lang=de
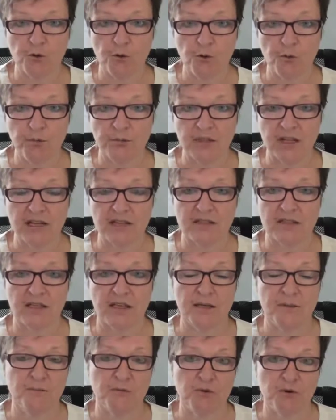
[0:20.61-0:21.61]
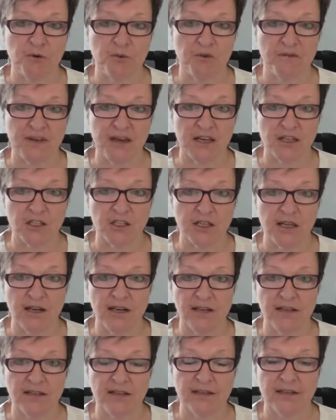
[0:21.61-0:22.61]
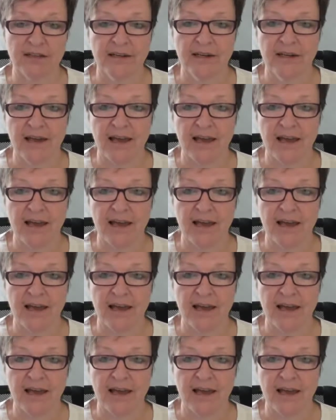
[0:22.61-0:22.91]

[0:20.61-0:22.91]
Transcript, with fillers: um das eben zu bewerkstelligen.